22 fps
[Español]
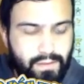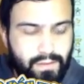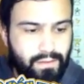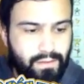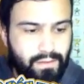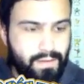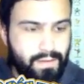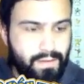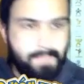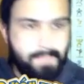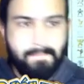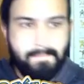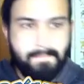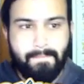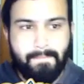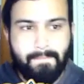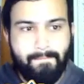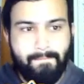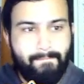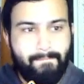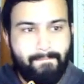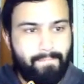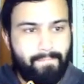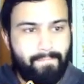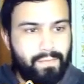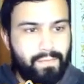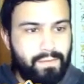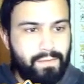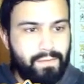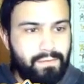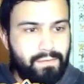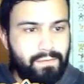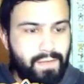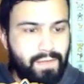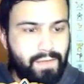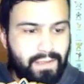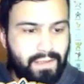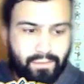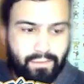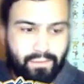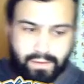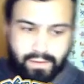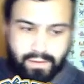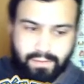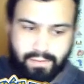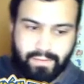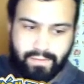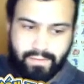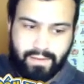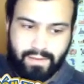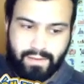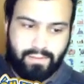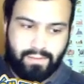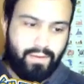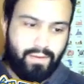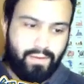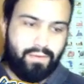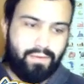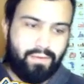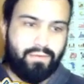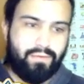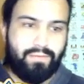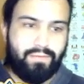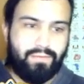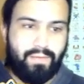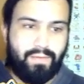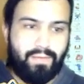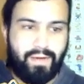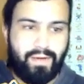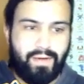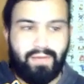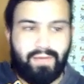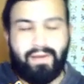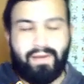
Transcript: Em, ataduras debe tener... Bueno, no, vamos a irle